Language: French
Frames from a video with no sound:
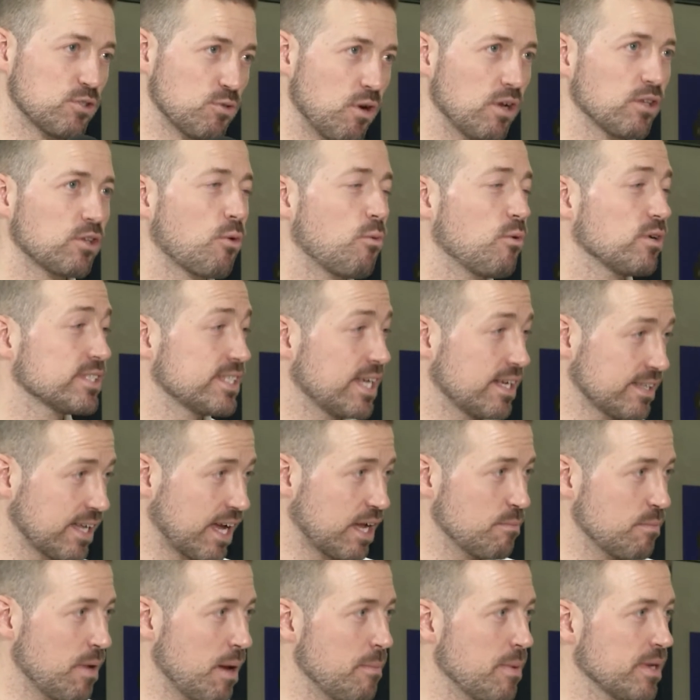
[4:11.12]
soirs, trois
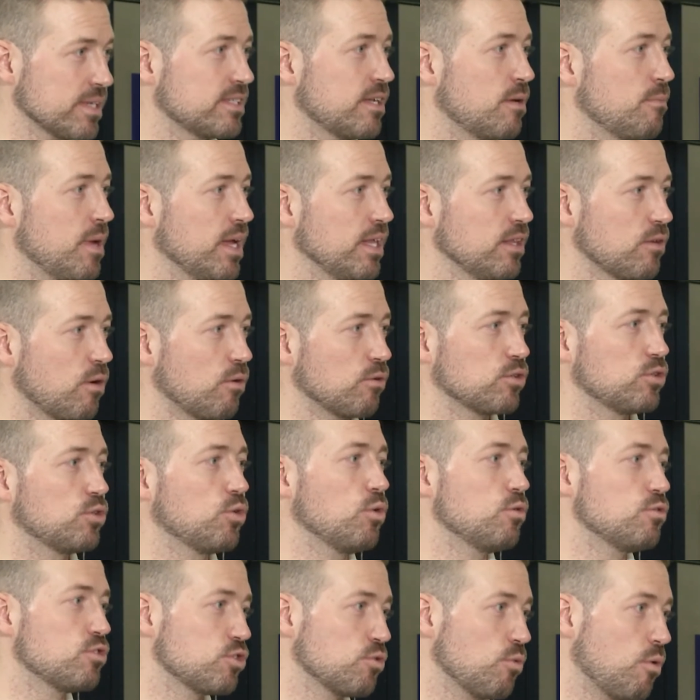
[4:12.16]
entraînements par semaine, donc
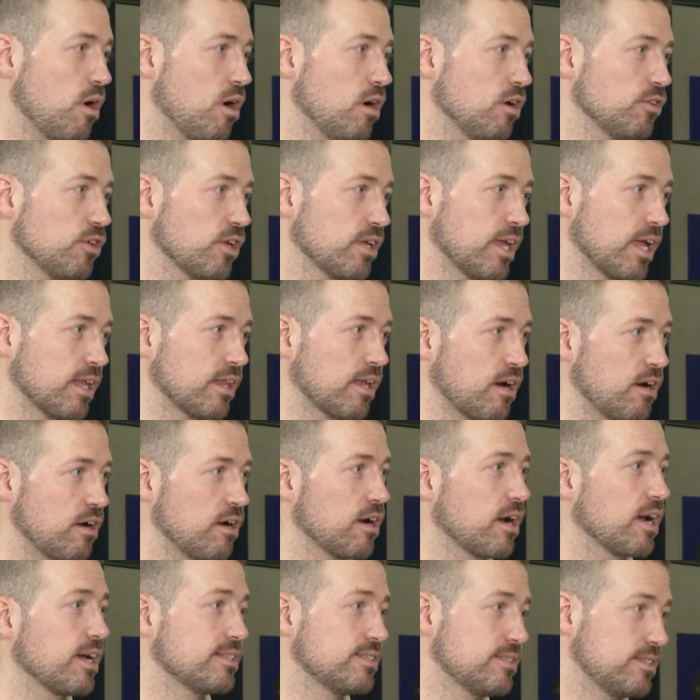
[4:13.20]
deux soirs de 4
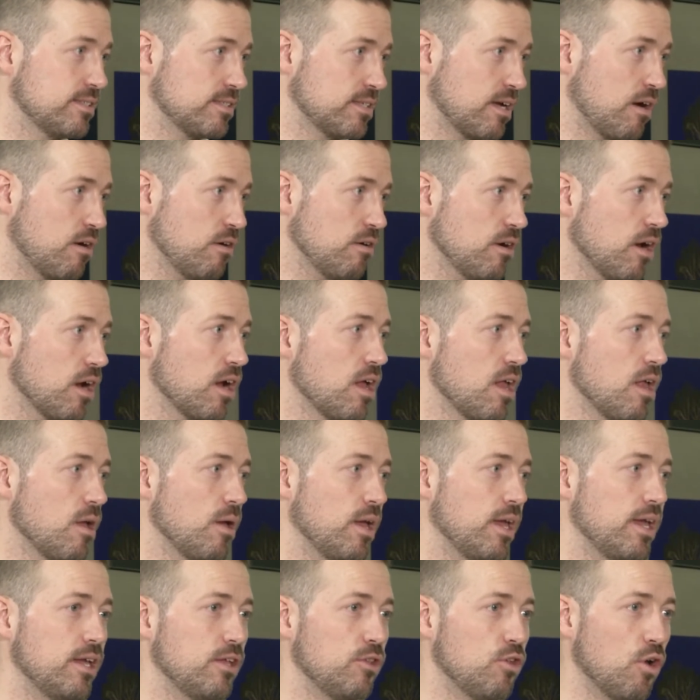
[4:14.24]
heures à 6 heures
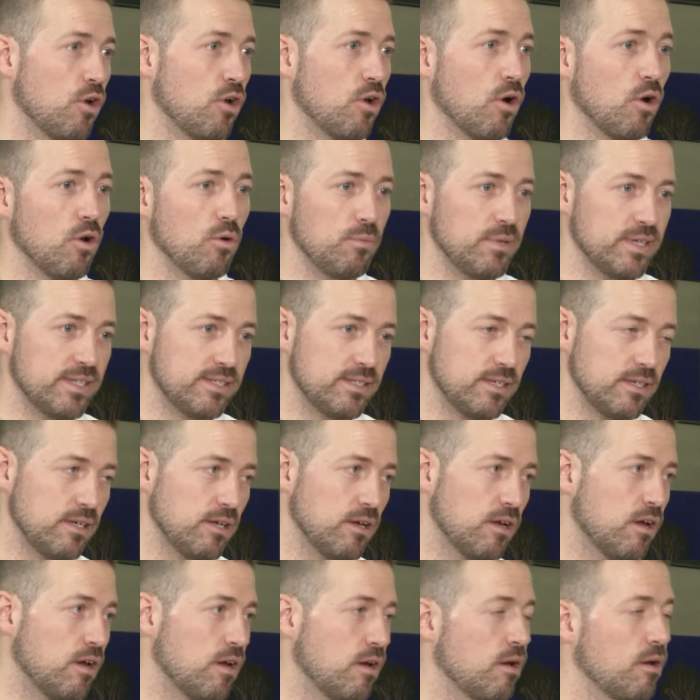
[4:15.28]
et d'un
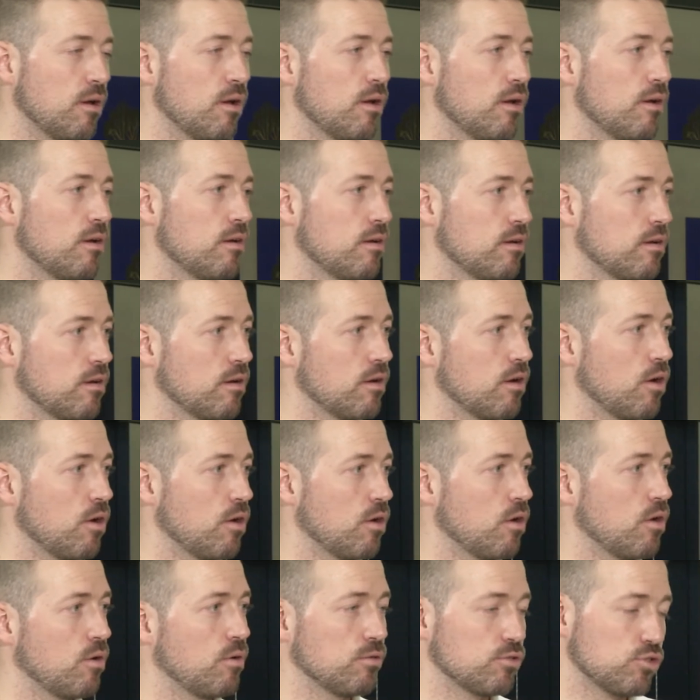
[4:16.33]
midi euh,
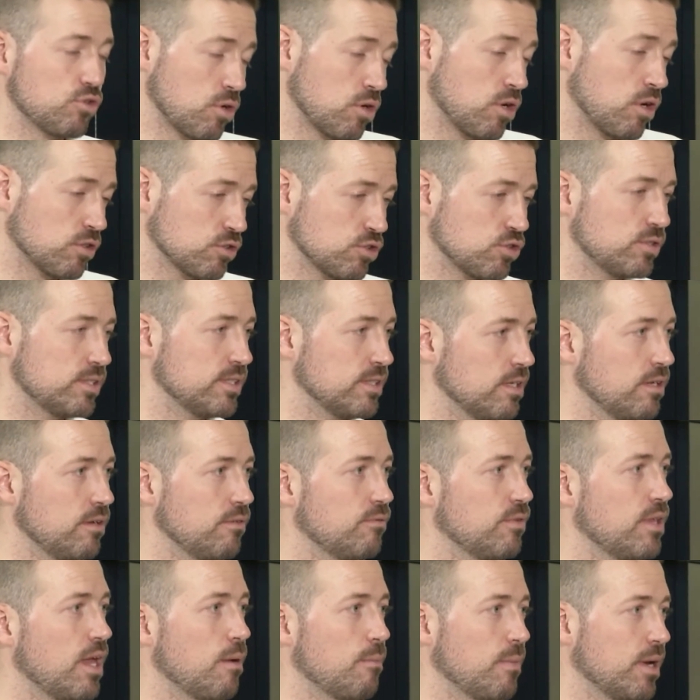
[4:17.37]
sur l'heure du dîner,
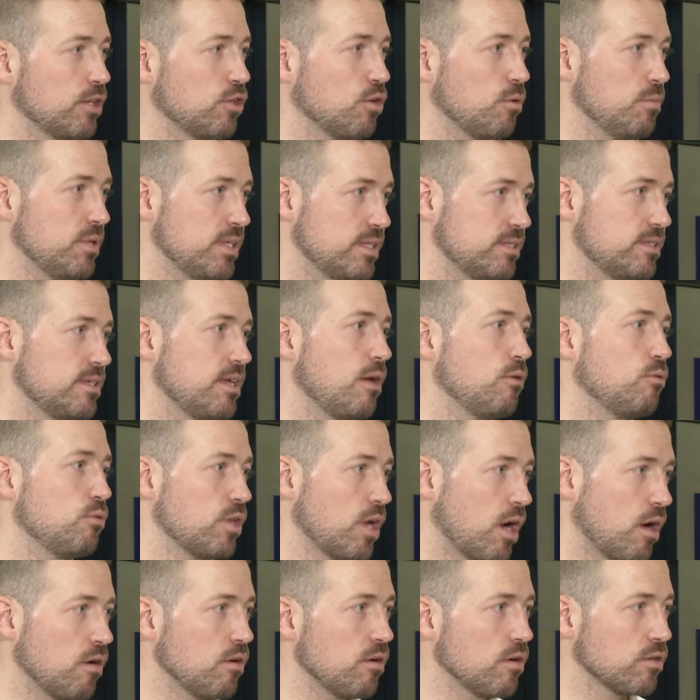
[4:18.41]
évidemment, de midi à 1
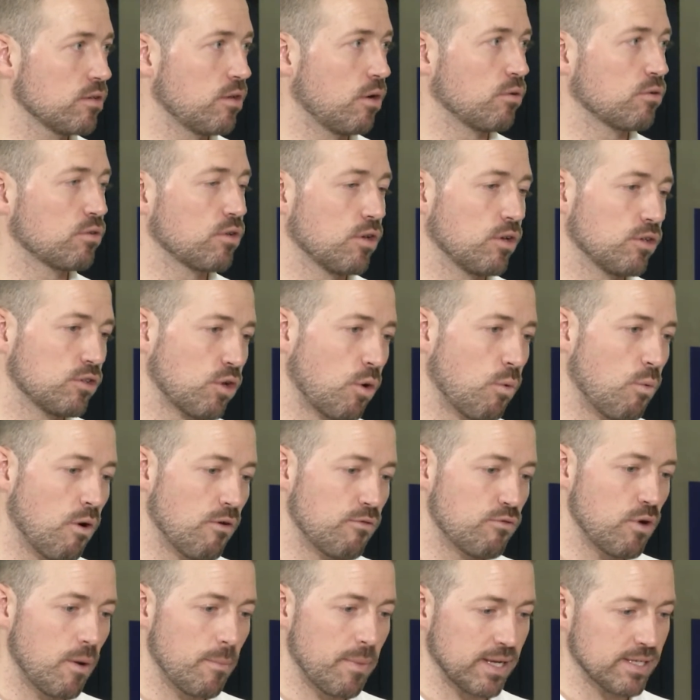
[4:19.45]
heure, donc euh, trois
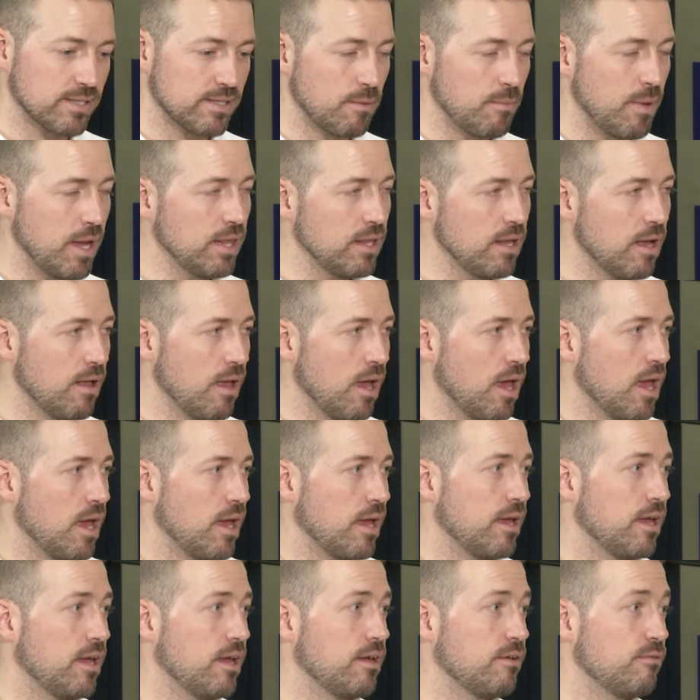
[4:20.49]
fois par semaine.
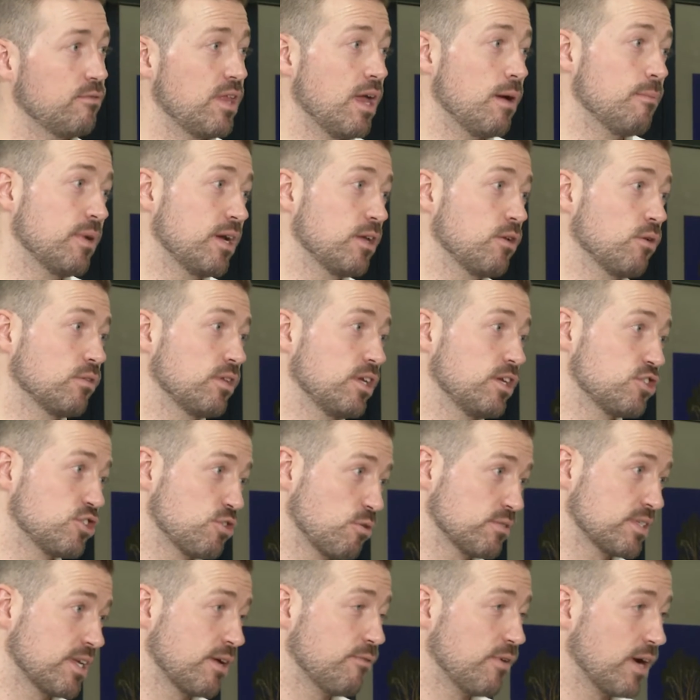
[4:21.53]
Et évidemment, ils ont des
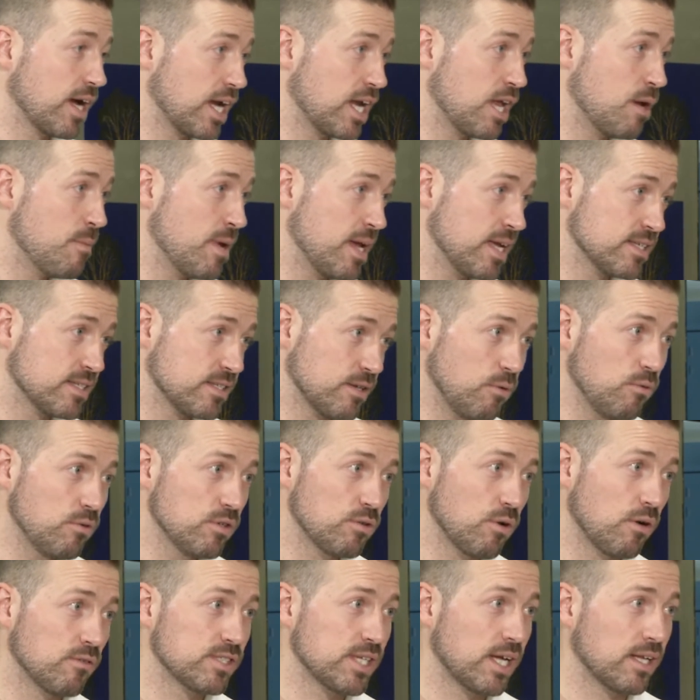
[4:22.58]
choses à faire à la maison. Ils
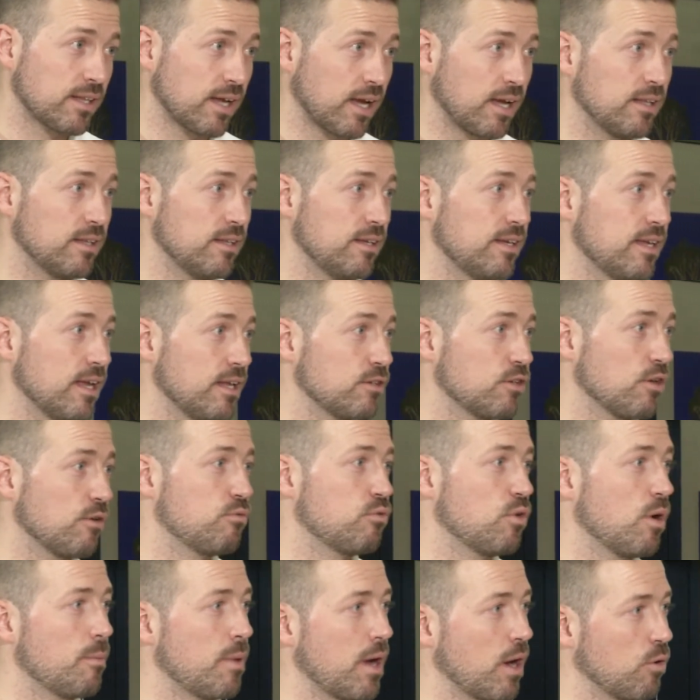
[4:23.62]
doivent s'entraîner quelques
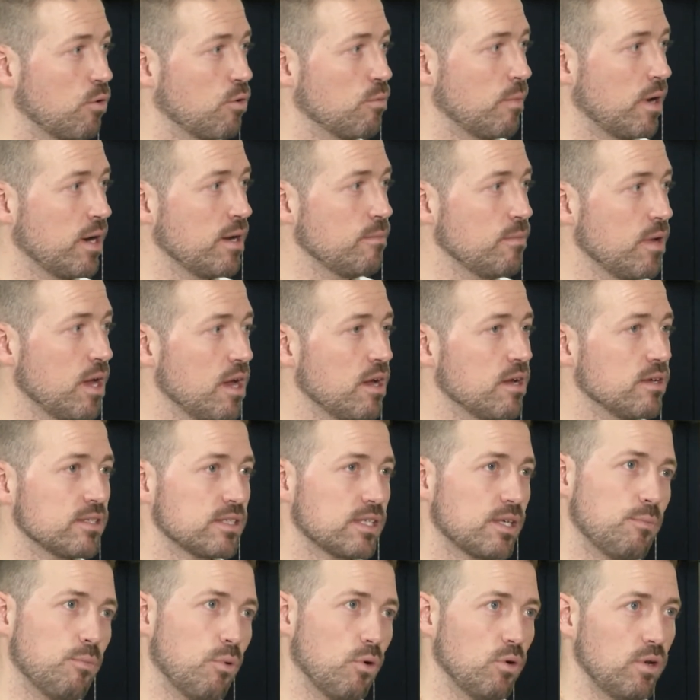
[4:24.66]
fois par eux-mêmes,
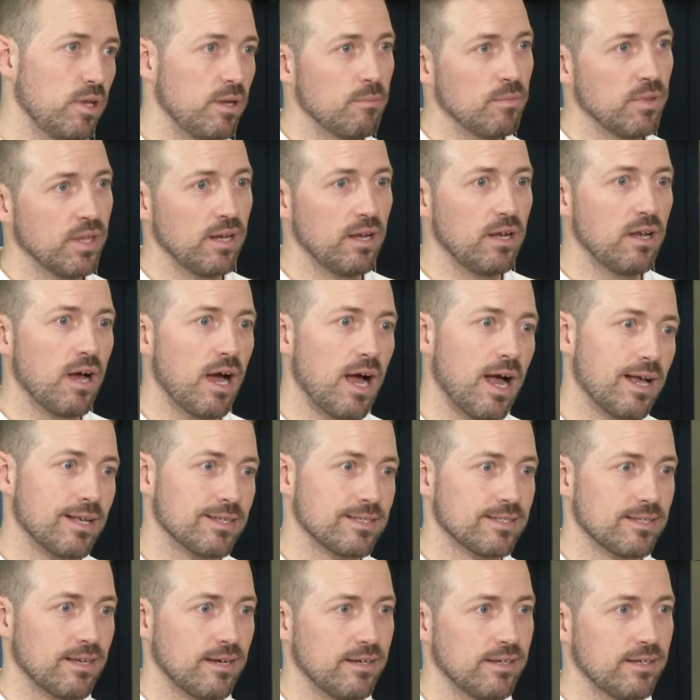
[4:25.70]
ce qui peut les mener là, à
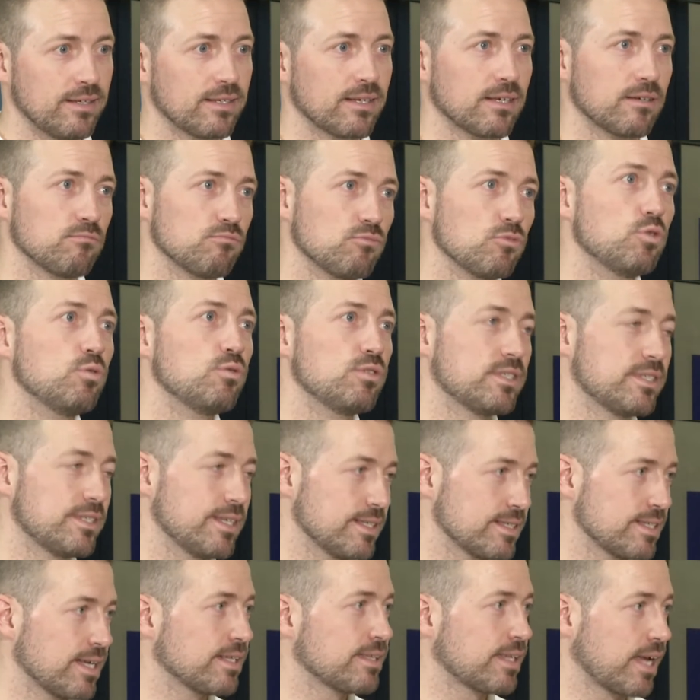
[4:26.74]
cinq ou
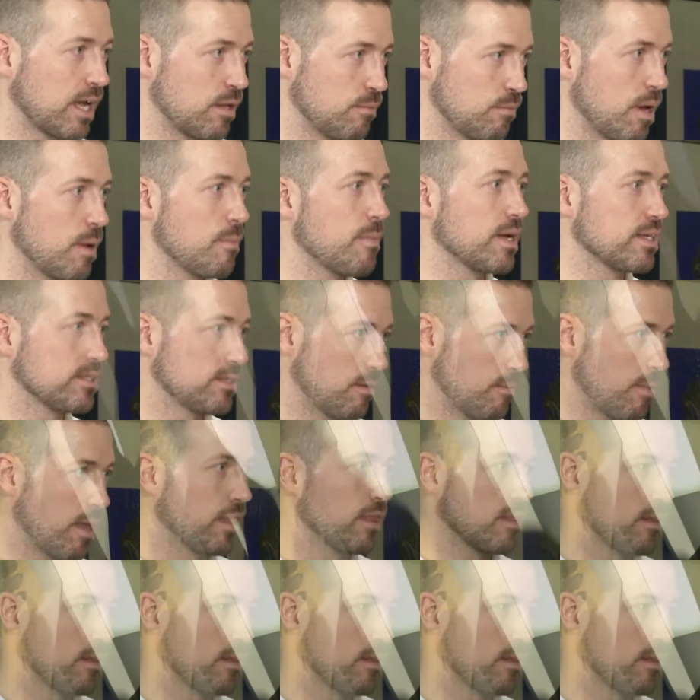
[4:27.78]
six entraînements par semaine.